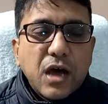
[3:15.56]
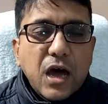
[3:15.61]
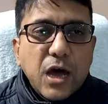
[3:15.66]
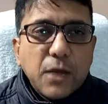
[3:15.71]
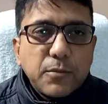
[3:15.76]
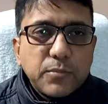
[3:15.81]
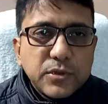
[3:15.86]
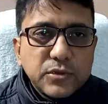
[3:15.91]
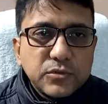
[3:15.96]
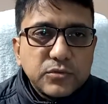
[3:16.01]

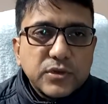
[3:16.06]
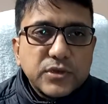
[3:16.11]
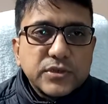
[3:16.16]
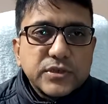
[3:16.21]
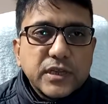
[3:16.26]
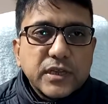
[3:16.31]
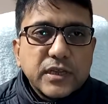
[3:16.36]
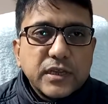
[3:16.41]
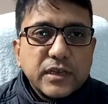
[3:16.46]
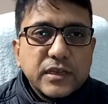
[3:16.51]
आपकी
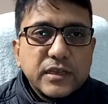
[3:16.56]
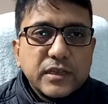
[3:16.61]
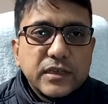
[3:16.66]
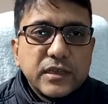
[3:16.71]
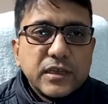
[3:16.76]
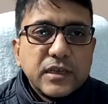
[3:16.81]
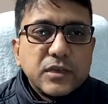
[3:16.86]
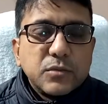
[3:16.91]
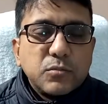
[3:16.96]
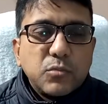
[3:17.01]
सुरक्षा के लिए
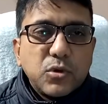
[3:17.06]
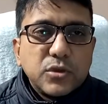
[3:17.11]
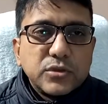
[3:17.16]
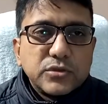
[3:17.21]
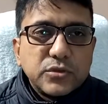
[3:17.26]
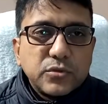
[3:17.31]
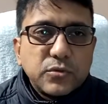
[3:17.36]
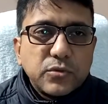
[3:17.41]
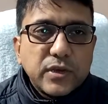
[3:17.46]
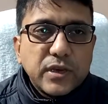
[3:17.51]
बहुत
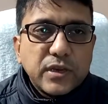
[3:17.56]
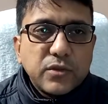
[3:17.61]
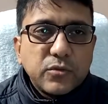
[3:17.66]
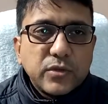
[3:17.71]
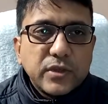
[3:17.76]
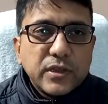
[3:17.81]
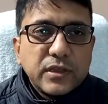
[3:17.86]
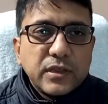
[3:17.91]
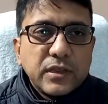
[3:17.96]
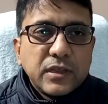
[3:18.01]
ज़रूरी
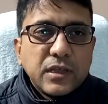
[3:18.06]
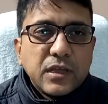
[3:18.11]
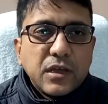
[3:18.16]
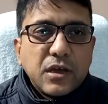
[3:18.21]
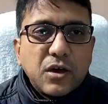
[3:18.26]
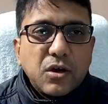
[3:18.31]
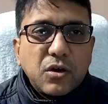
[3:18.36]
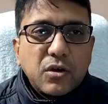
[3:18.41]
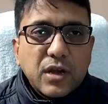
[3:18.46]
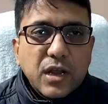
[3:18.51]
होगी
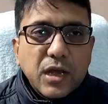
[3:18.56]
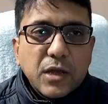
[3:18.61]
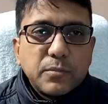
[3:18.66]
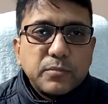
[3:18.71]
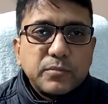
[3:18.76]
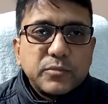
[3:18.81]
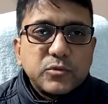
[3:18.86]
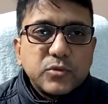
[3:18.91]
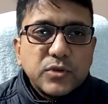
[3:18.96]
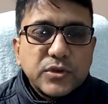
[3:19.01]
और
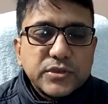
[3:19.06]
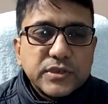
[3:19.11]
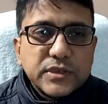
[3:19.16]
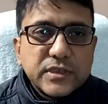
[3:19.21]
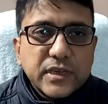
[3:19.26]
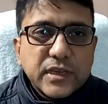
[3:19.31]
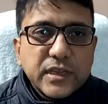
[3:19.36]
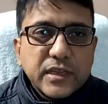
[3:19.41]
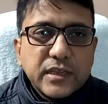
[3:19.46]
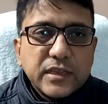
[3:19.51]
आप सुरक्षित
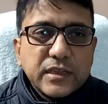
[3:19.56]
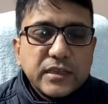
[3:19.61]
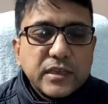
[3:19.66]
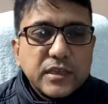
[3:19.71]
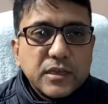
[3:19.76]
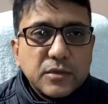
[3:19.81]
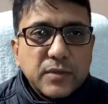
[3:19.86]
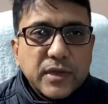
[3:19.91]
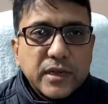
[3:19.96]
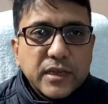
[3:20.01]
रहें यही
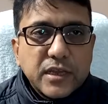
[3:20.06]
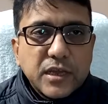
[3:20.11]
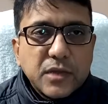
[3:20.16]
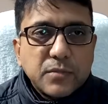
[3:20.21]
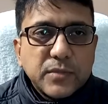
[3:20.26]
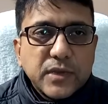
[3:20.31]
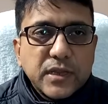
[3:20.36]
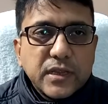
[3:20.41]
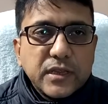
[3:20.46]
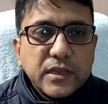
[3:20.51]
हमारी
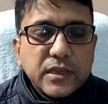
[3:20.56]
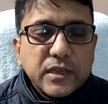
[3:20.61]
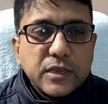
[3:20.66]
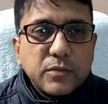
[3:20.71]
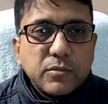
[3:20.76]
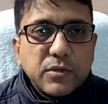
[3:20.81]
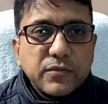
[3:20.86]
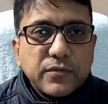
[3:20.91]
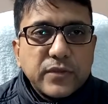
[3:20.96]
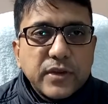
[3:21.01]
कामना है एक
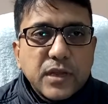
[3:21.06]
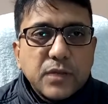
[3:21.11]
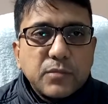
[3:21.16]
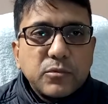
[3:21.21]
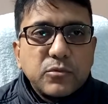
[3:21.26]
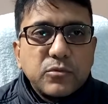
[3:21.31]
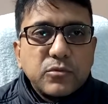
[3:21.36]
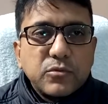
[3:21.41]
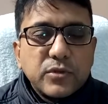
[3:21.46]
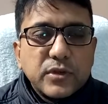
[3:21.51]
बार फिर आप
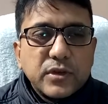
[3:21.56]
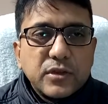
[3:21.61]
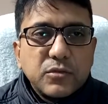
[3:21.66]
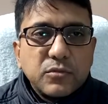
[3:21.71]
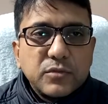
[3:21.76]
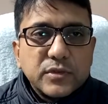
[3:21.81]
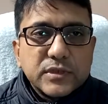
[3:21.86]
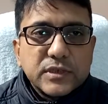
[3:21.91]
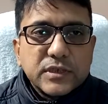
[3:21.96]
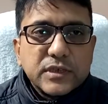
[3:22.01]
लोगों को नौ
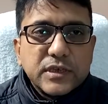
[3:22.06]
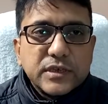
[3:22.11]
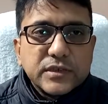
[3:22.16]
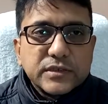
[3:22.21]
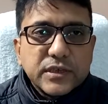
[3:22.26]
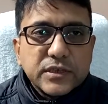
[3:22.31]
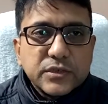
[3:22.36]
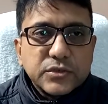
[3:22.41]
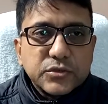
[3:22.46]
वर्ष की ढेर सारी